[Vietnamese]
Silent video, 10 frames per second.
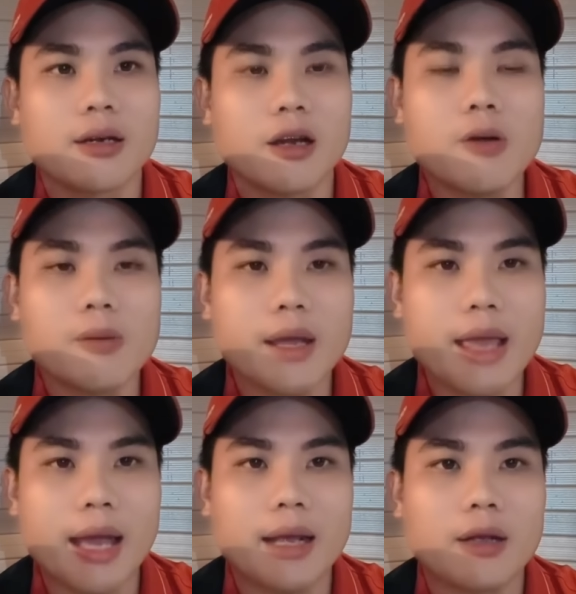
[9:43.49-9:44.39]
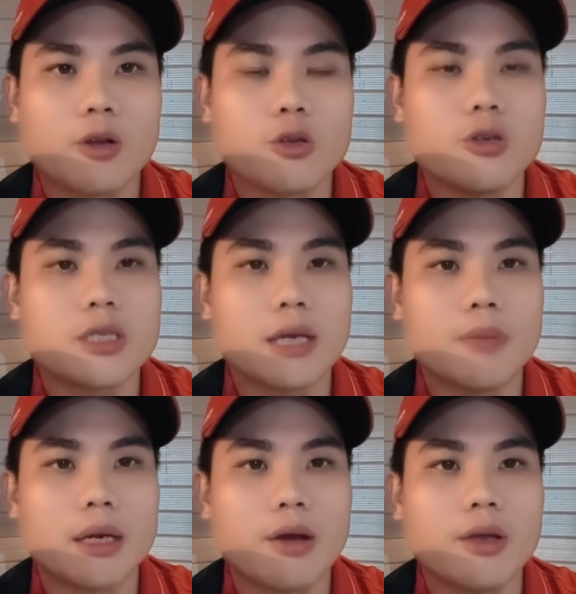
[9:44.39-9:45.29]
đúng không cả nhà cô chú anh chị
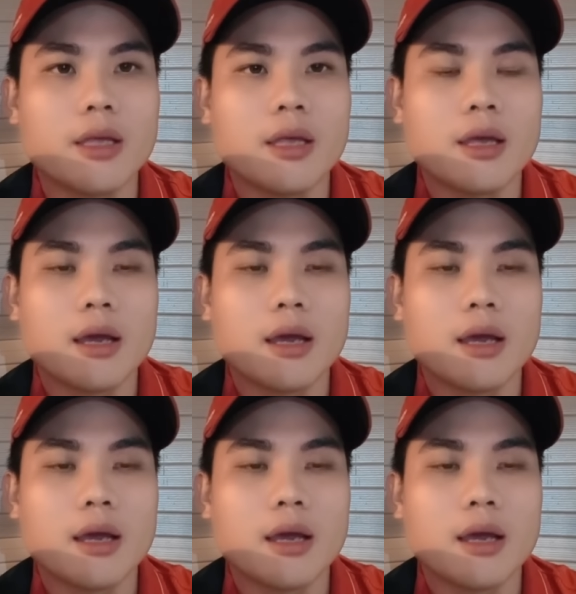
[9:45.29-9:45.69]
mình nói